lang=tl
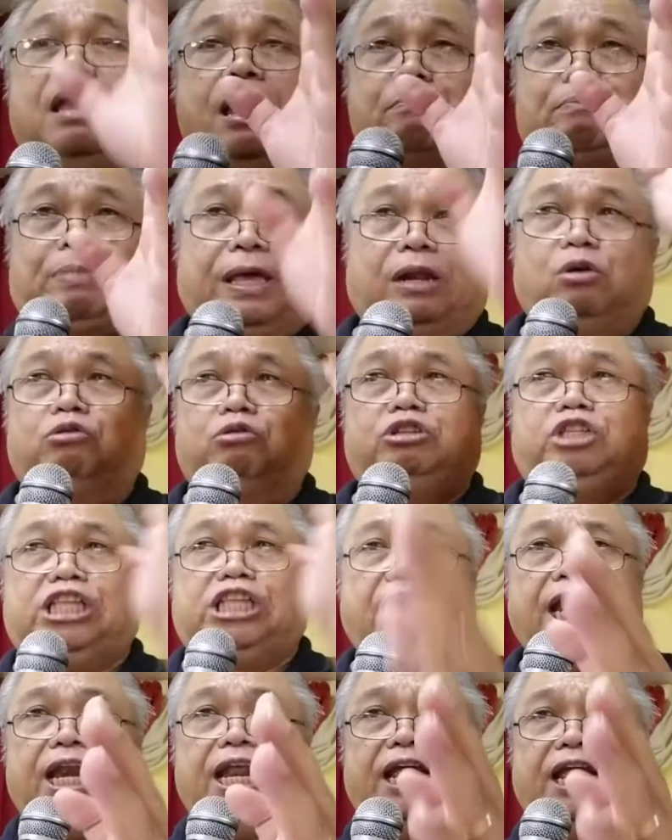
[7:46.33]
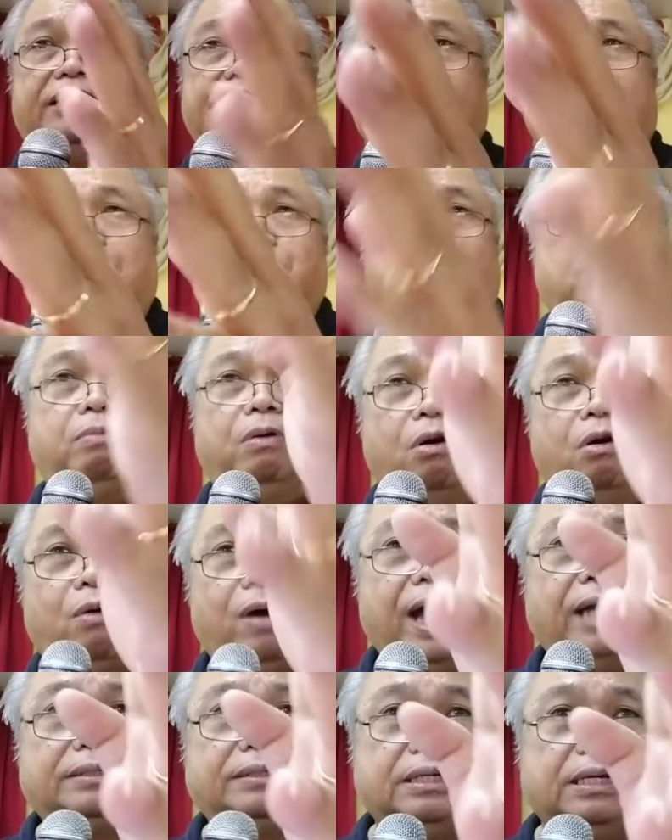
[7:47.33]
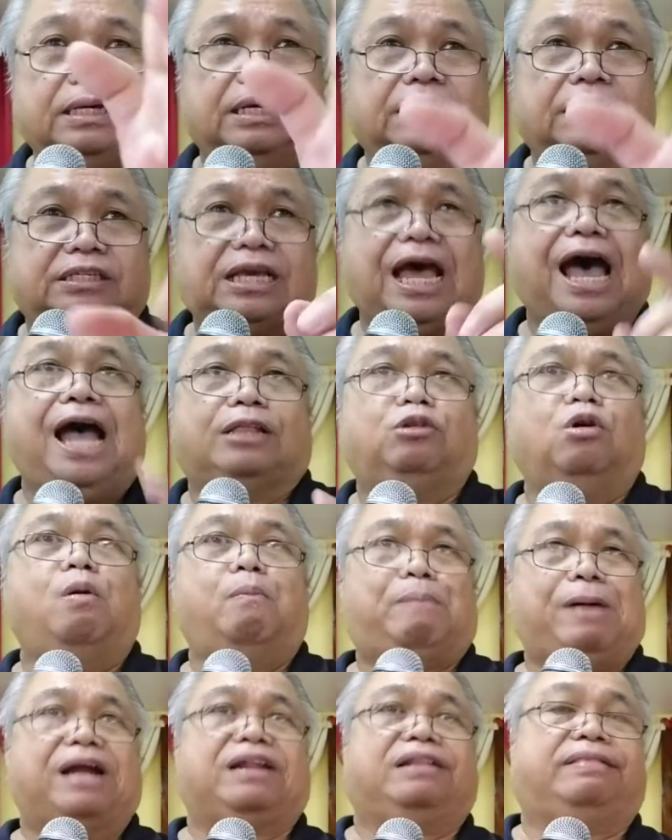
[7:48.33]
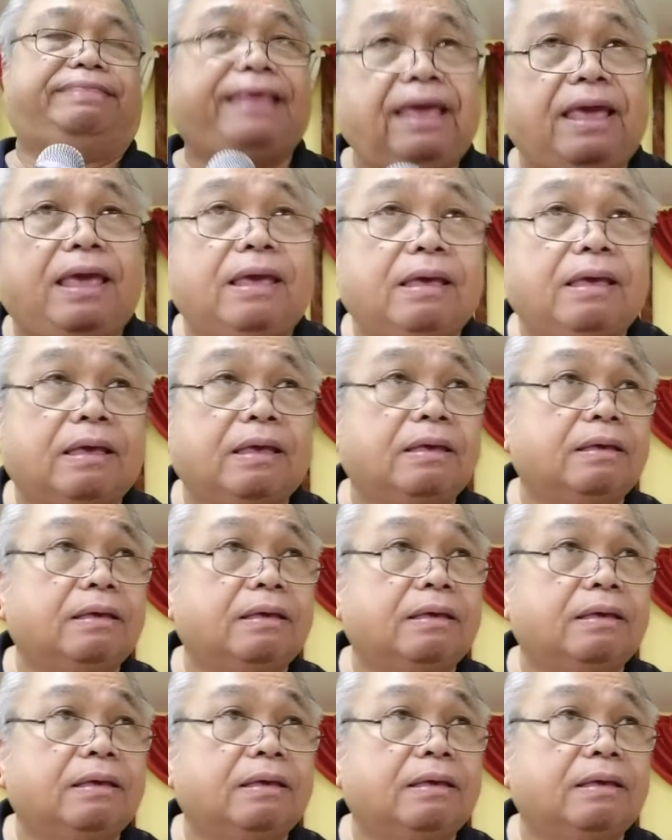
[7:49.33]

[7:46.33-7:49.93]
pero dili ta mo buhat sa atong party.